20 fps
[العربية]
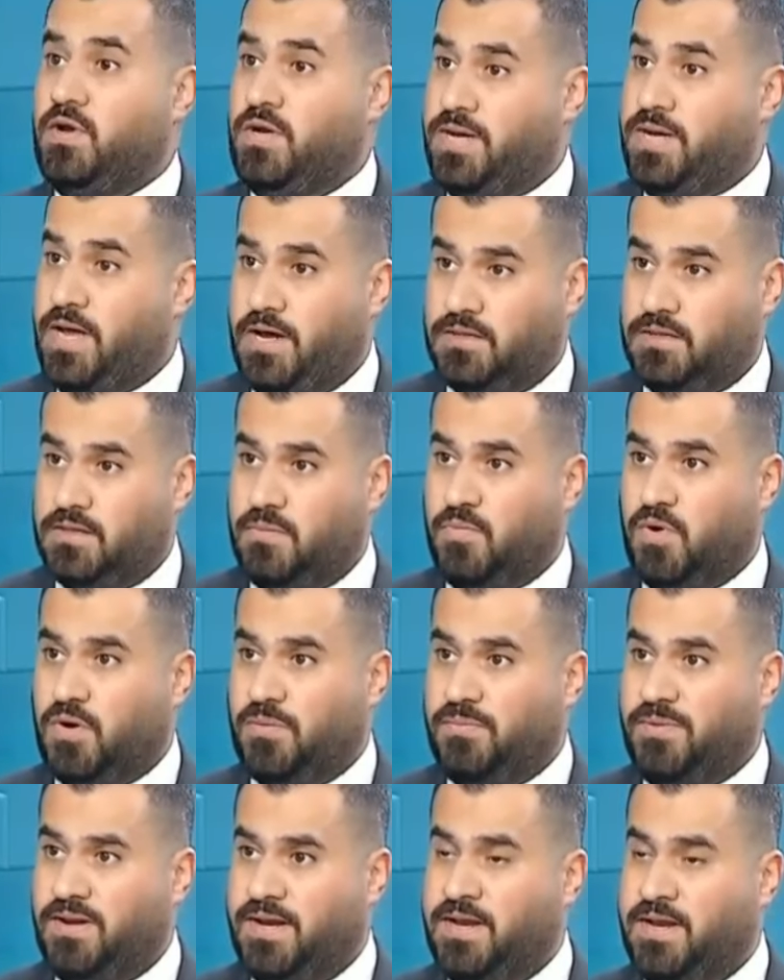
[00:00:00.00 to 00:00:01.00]
نحن أيضا
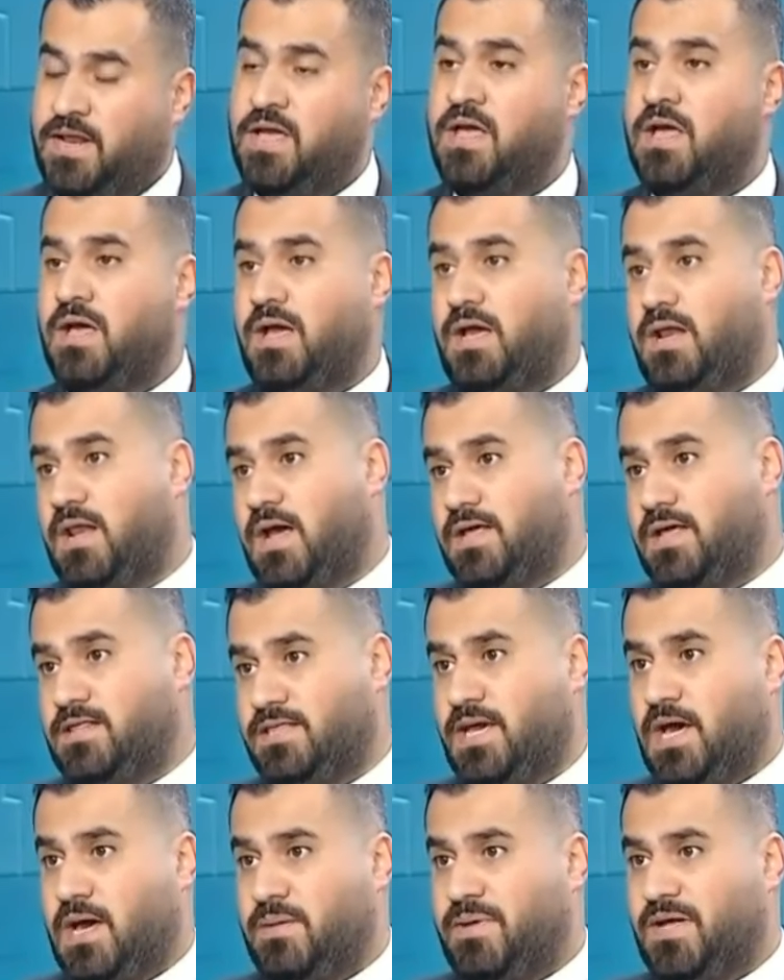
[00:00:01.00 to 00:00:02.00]
مقبلين إلى
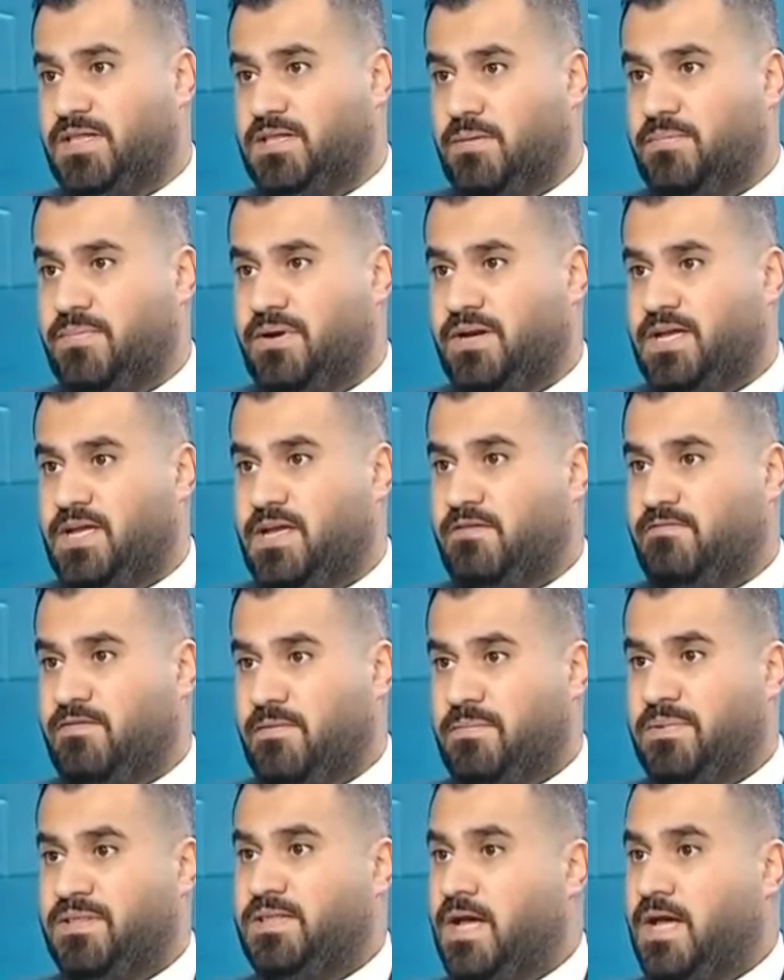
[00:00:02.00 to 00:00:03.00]
انتخابات أمريكية
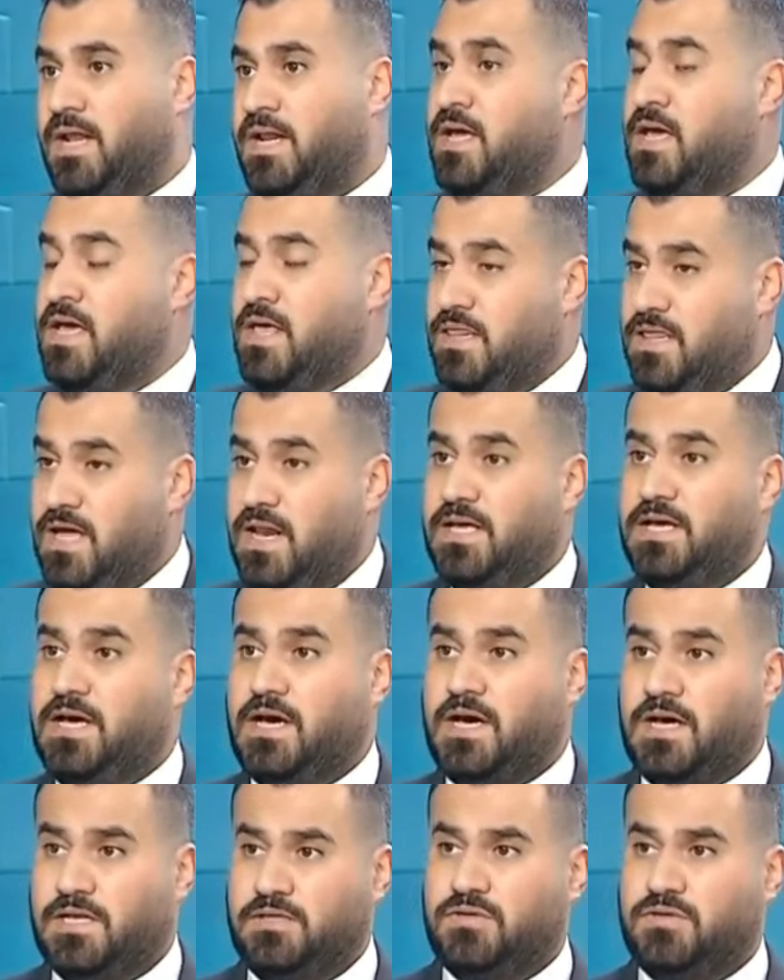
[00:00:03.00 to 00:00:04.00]
فبالتالي ذلك
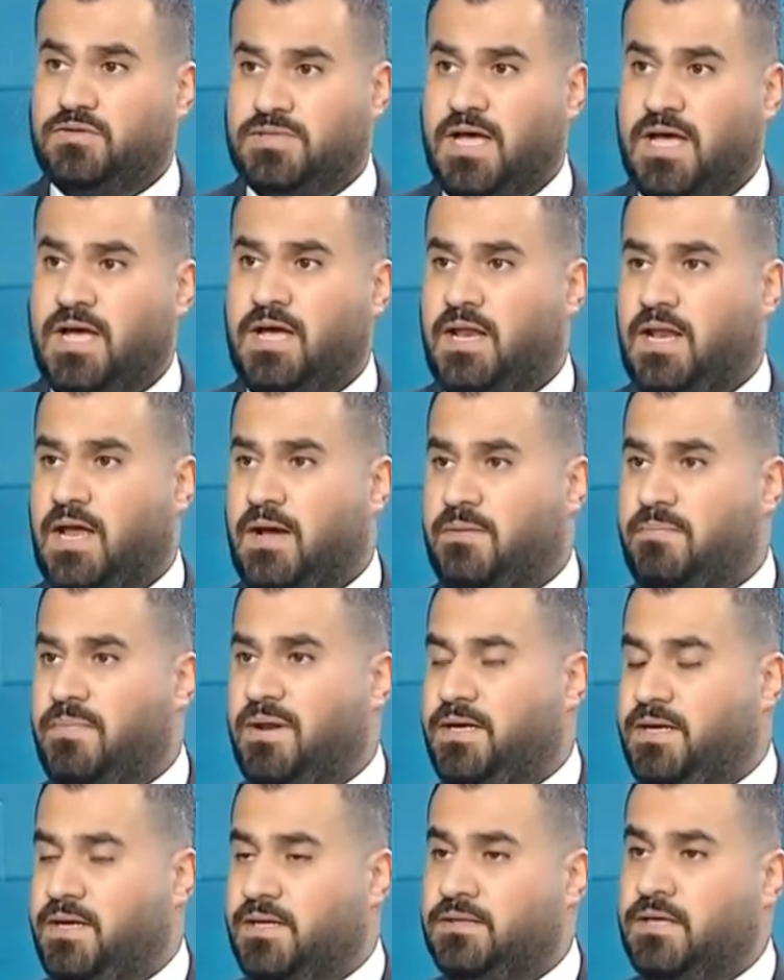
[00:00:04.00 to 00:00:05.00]
قد يسهل
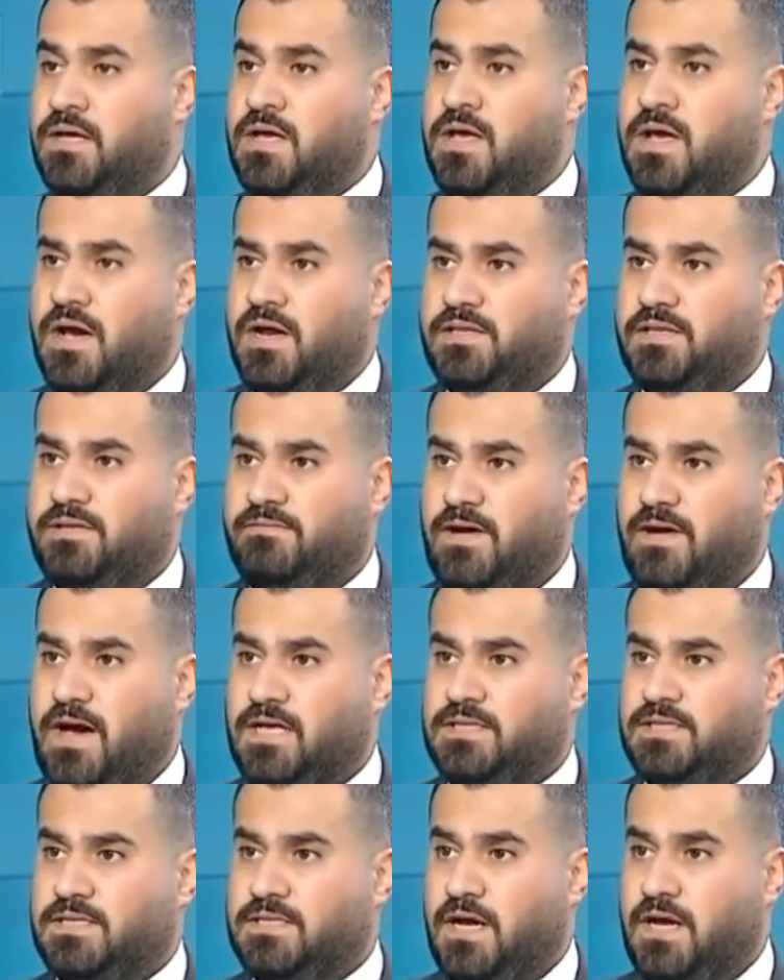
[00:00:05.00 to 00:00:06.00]
عملية
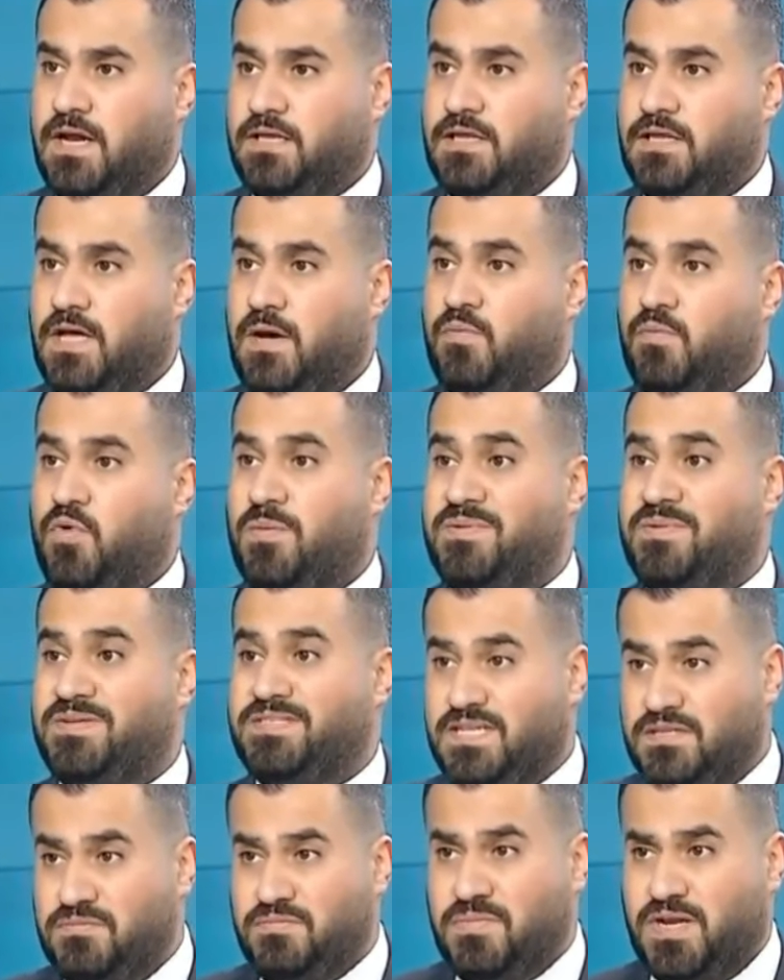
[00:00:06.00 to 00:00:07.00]
ارتفاعات أسعار الذهب
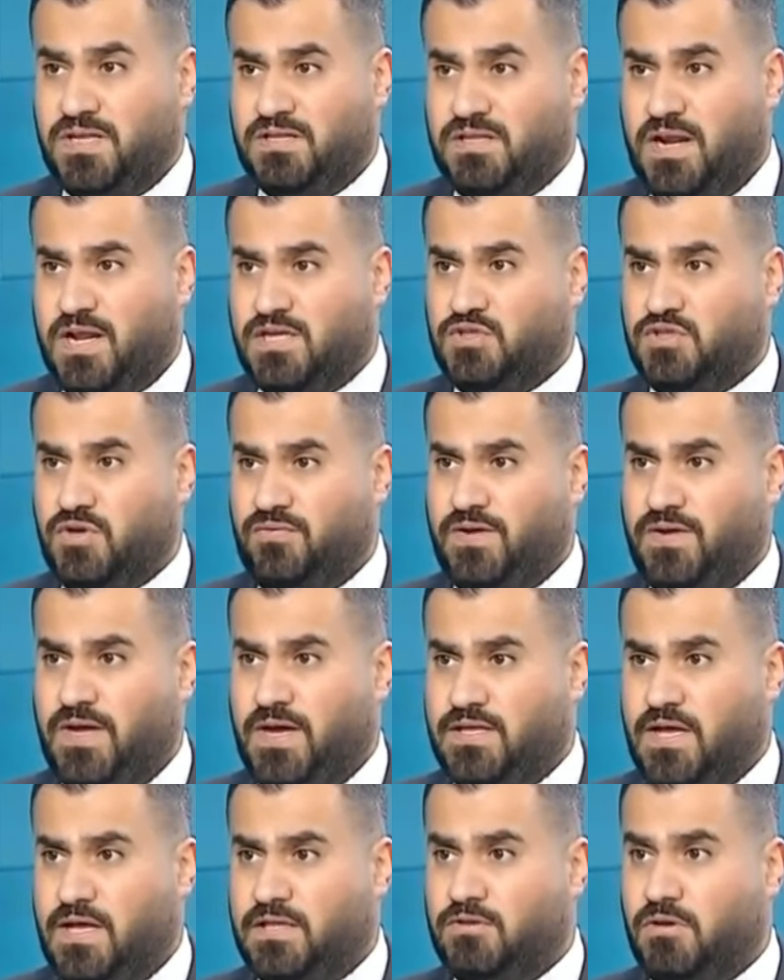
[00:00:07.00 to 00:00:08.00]
ومزيد من التراجع في
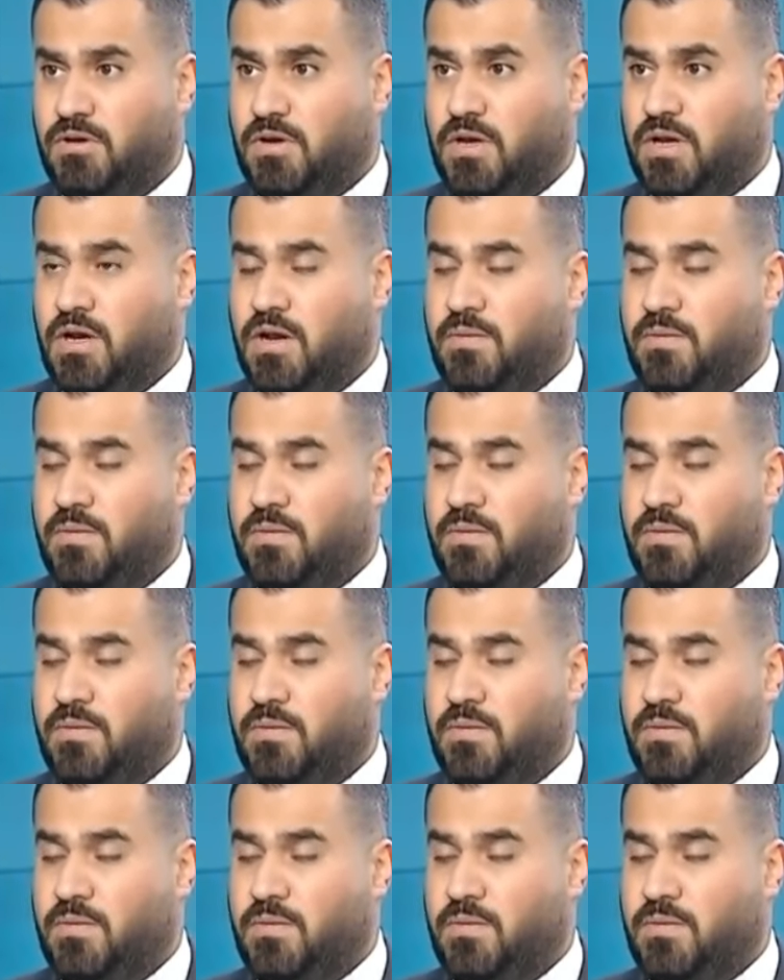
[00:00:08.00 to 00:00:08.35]
أداء الدولار